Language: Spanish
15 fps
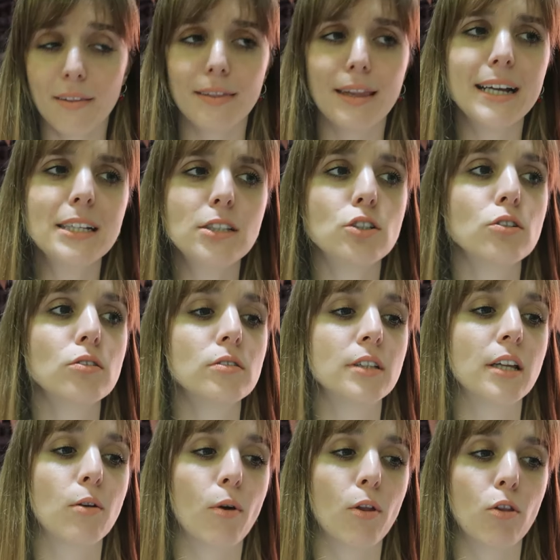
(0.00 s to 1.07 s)
De hecho,
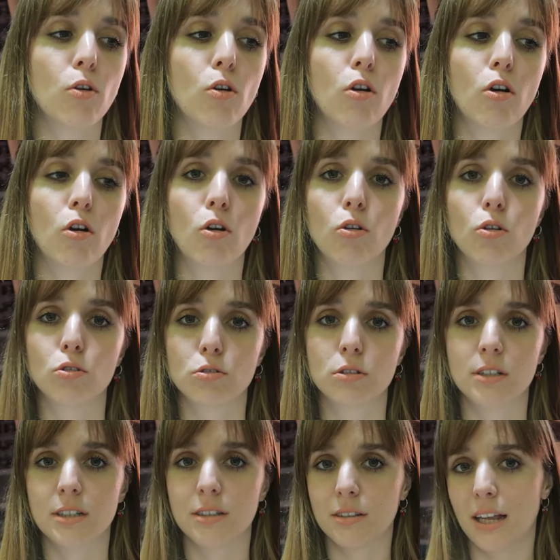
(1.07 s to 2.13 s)
de cuando
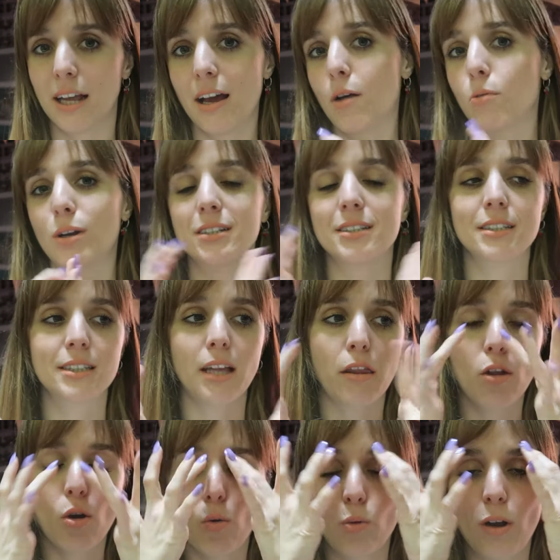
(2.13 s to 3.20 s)
tengas una
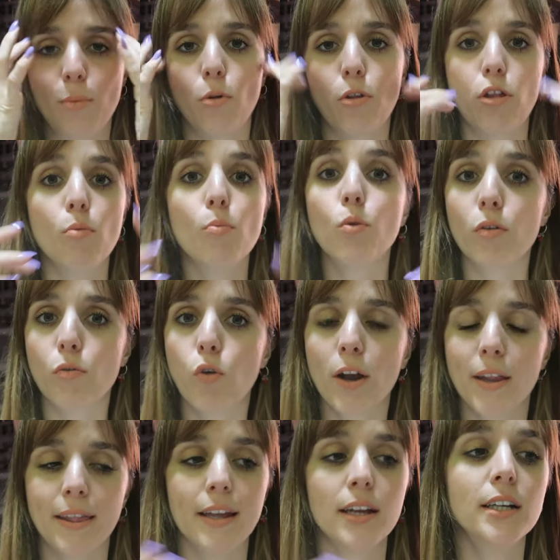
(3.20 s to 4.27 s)
sensación, una emoción muy
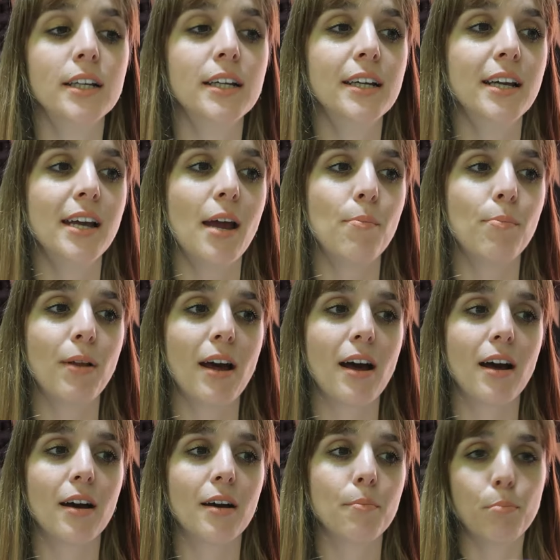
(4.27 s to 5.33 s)
fuerte, en
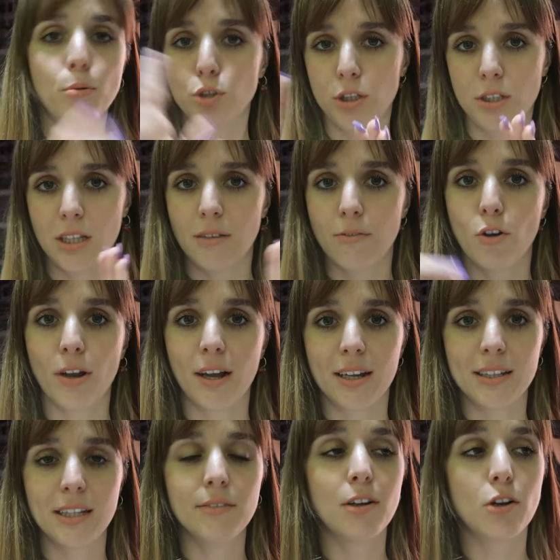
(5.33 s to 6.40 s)
plan positiva o
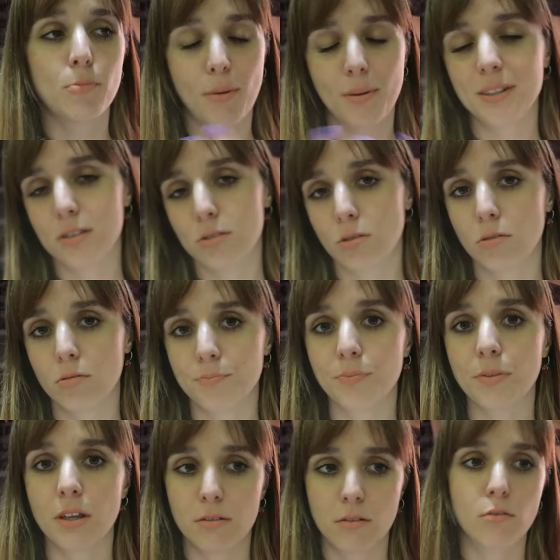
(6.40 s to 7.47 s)
negativa, normalmente son
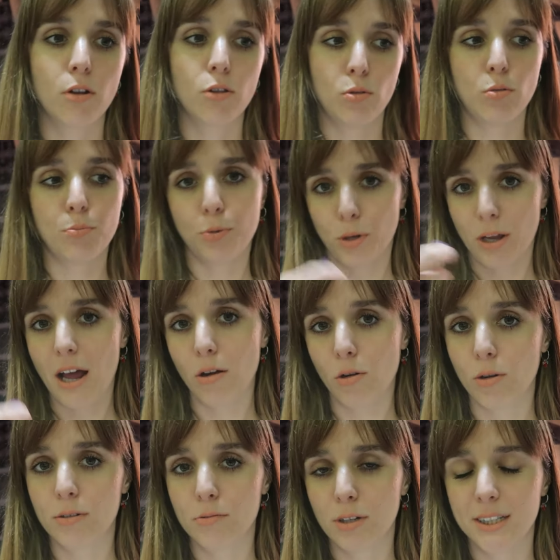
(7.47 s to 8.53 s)
cuando pones
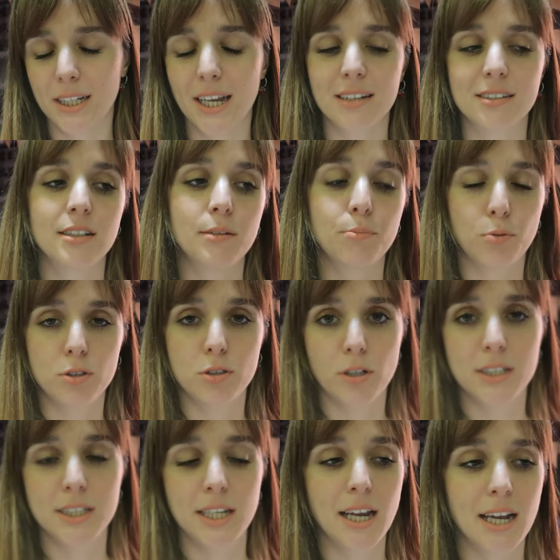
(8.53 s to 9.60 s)
algo en una tarea así, pues
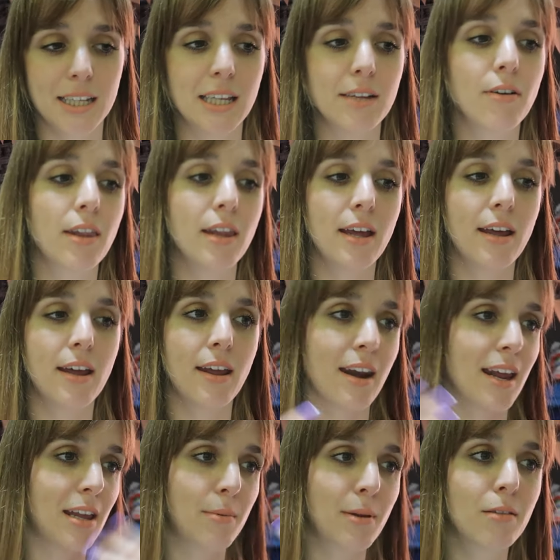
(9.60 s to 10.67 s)
suele ser negativa, de
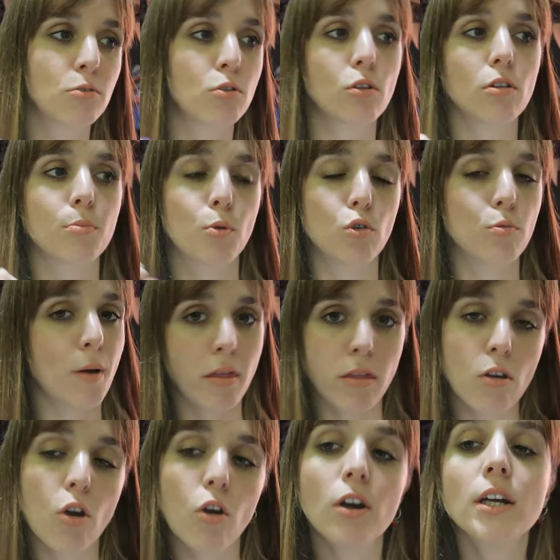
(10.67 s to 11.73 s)
rayamiento, de
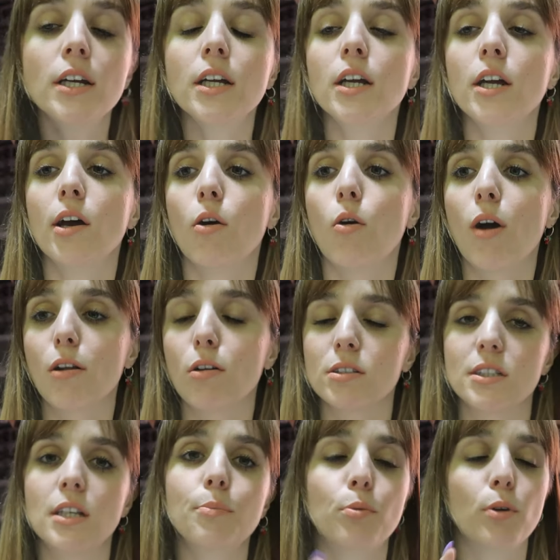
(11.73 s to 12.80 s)
preocupación, o algo
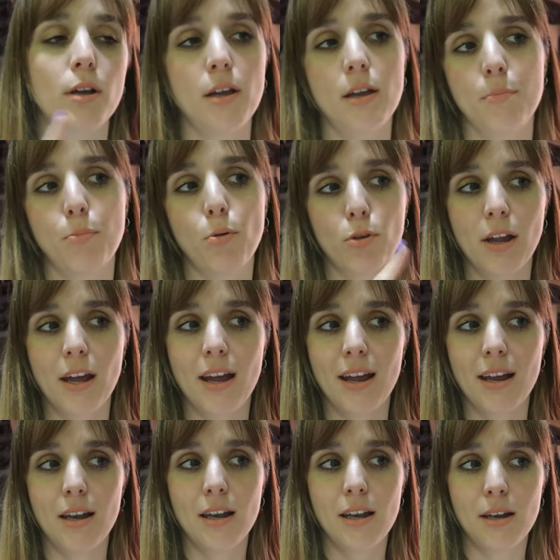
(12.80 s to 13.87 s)
así, pues pones
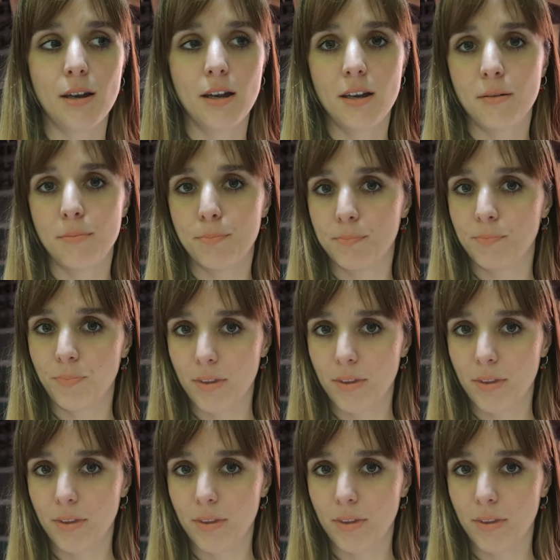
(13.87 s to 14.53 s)
el,